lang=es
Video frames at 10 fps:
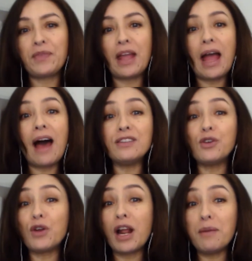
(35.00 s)

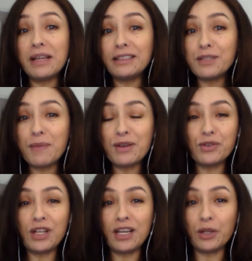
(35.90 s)
Adicionalmente,
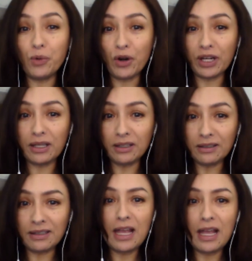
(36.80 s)
espacios de networking
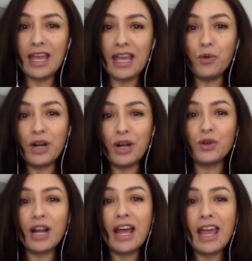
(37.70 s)
y una
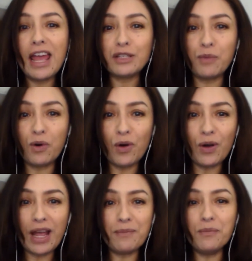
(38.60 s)
zona de expo
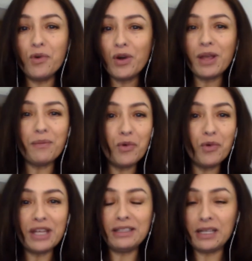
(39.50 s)
muy,
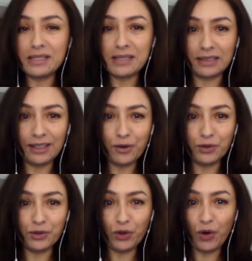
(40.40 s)
muy interesante
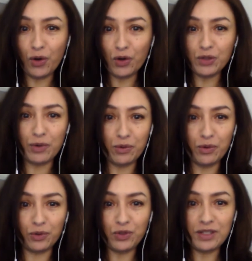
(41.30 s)
con todos los
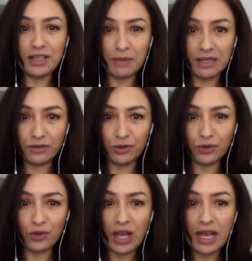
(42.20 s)
productos y
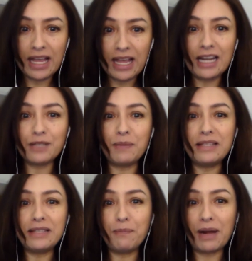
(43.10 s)
servicios que las
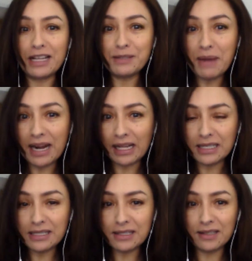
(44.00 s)
principales
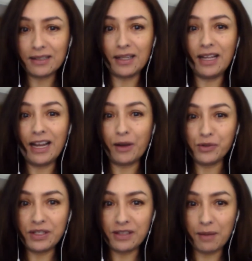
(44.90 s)
marcas del
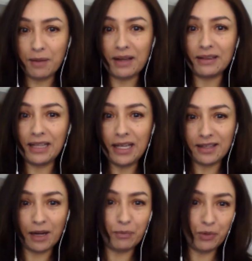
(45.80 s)
ecosistema
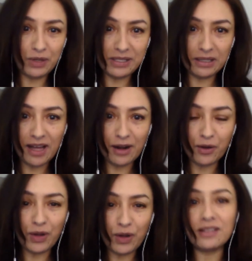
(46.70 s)
digital
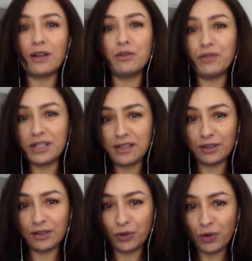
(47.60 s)
publicitario están
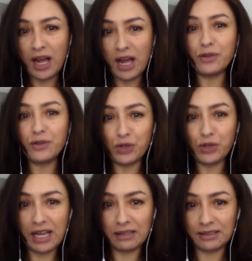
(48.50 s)
ofreciendo a sus
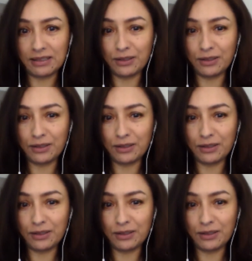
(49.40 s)
clientes.